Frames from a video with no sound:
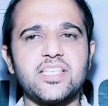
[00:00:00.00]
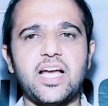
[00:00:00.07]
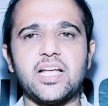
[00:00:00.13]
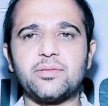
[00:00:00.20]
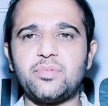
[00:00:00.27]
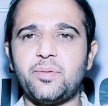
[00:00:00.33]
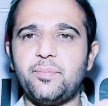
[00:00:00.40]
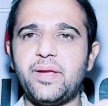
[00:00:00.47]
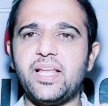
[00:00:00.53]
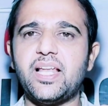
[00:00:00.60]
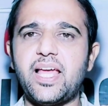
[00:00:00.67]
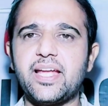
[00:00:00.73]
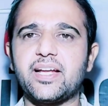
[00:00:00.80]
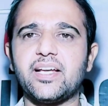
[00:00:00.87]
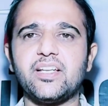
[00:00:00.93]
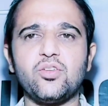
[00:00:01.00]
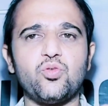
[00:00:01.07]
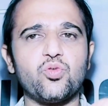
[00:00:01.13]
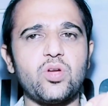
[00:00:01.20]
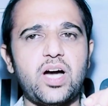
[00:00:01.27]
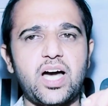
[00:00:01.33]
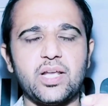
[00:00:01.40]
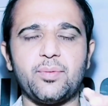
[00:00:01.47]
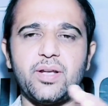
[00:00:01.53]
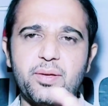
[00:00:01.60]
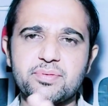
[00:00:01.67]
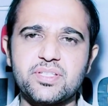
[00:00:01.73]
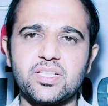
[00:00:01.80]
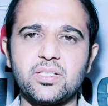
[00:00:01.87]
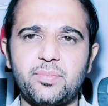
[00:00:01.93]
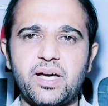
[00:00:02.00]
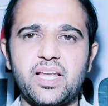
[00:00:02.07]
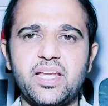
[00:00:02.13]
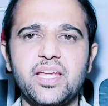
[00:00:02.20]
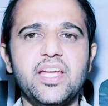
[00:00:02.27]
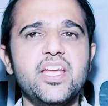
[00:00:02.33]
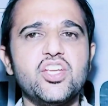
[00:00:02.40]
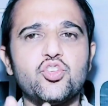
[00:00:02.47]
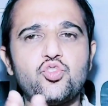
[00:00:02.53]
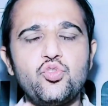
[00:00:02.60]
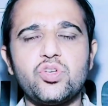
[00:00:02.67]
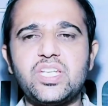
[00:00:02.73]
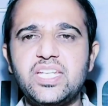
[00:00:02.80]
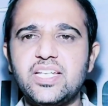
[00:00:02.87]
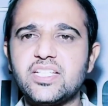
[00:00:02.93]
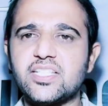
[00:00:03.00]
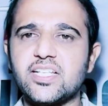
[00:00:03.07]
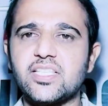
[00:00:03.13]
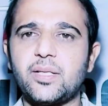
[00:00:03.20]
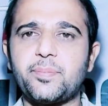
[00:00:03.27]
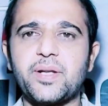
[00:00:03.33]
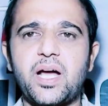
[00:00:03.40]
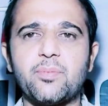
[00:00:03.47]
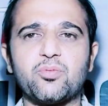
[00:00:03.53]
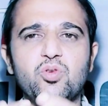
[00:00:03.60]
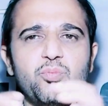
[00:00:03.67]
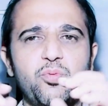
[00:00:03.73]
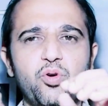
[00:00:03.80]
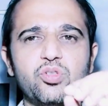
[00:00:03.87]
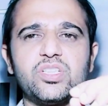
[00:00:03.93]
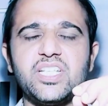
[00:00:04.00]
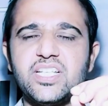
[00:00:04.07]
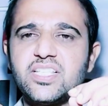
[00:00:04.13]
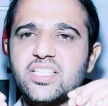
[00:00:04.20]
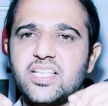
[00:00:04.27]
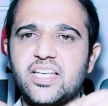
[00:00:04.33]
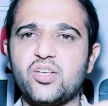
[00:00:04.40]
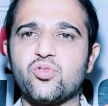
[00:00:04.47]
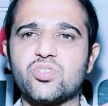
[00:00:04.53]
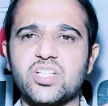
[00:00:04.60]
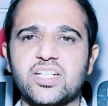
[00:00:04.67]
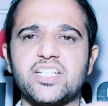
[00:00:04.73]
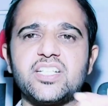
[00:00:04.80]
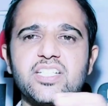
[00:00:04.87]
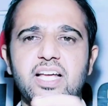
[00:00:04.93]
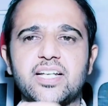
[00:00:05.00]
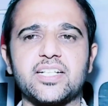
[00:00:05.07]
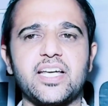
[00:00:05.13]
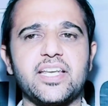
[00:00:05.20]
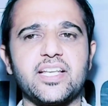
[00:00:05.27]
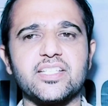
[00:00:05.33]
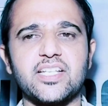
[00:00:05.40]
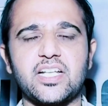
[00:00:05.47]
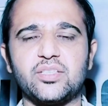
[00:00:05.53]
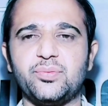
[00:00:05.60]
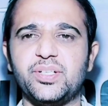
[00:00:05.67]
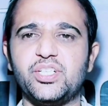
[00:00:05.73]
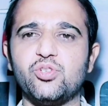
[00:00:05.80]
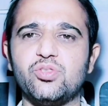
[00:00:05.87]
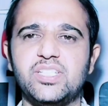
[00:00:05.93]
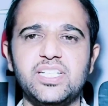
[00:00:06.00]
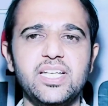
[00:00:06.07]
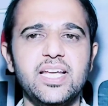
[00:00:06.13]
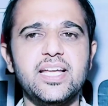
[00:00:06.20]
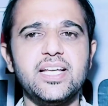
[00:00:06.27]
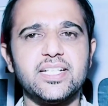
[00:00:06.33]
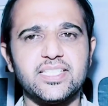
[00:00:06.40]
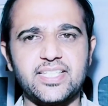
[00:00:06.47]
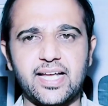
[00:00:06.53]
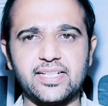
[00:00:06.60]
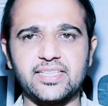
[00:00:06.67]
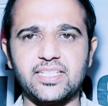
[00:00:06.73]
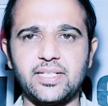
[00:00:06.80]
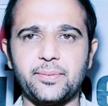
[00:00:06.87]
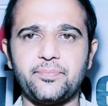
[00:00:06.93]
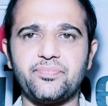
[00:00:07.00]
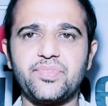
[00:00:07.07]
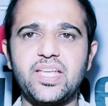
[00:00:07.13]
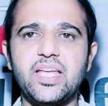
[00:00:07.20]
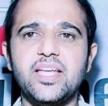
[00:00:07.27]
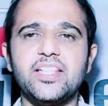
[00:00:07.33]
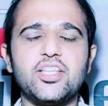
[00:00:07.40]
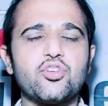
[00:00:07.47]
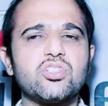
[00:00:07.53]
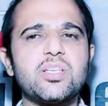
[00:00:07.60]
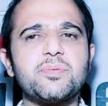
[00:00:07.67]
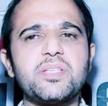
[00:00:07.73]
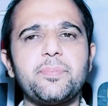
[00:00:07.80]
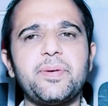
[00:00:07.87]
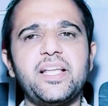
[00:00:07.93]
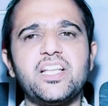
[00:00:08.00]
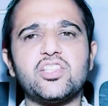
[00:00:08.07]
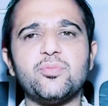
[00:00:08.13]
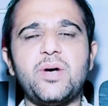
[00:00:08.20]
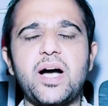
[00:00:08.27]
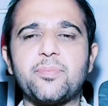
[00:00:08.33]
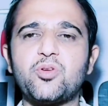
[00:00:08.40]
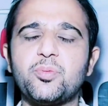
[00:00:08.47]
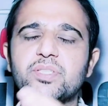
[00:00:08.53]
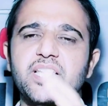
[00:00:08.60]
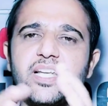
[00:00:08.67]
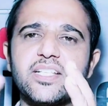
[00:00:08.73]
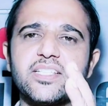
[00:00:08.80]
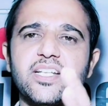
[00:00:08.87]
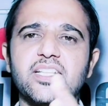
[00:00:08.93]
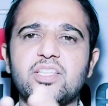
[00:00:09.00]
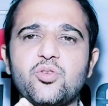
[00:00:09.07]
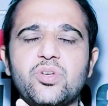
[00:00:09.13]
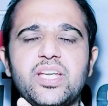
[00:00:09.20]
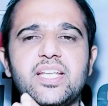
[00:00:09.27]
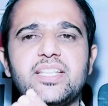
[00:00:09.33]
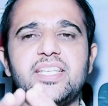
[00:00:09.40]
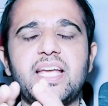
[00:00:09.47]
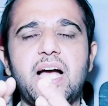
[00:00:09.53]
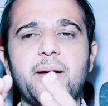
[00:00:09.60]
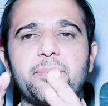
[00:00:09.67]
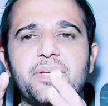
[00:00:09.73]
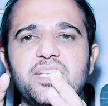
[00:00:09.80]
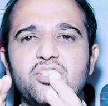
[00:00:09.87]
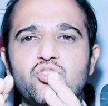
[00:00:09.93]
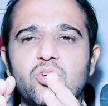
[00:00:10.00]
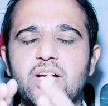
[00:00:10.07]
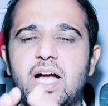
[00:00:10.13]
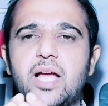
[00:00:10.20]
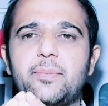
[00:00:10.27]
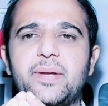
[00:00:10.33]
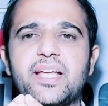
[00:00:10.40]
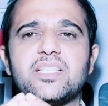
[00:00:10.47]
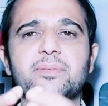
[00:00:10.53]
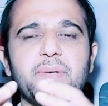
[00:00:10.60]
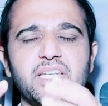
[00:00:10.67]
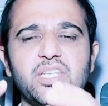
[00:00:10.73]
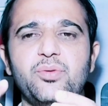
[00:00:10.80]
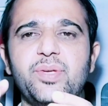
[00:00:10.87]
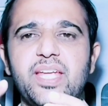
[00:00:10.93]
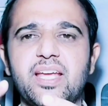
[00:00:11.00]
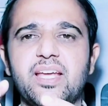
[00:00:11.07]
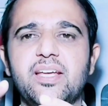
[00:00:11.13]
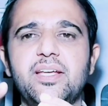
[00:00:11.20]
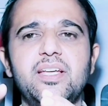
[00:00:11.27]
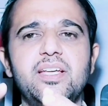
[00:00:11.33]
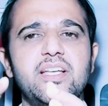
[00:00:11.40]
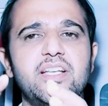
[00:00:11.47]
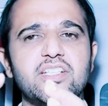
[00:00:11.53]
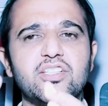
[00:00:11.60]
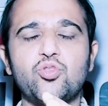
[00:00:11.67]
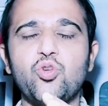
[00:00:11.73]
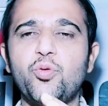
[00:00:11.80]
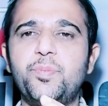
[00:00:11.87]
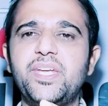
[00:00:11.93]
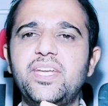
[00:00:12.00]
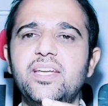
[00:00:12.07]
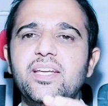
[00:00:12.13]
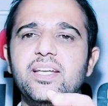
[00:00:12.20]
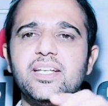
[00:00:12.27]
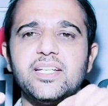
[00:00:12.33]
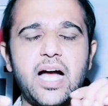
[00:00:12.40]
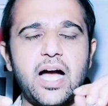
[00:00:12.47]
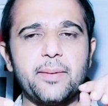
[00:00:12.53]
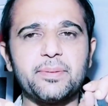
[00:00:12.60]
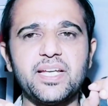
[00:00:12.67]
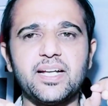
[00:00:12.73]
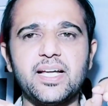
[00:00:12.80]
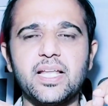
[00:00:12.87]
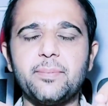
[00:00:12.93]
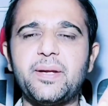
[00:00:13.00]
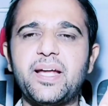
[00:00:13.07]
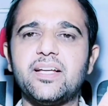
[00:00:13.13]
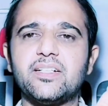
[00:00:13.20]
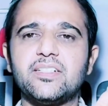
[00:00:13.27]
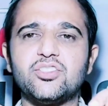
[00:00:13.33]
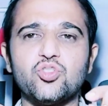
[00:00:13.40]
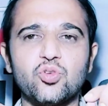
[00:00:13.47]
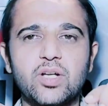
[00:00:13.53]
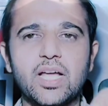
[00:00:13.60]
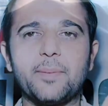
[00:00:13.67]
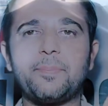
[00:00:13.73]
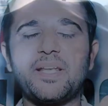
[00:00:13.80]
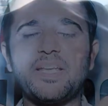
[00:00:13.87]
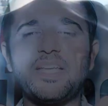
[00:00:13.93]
साथ में बेल आइकन और आल वाला ऑप्शन दबा लें क्योंकि इस चैनल पर आपको बहुत ही सही और सटीक जानकारी के साथ वीडियो दी जाती हैं देखो सबसे पहले तो मैं आपको बताना चाहता हूँ कि यदि आपकी जो गाय भैंस बनी हुई है तो भी आपके घर में जो घर पर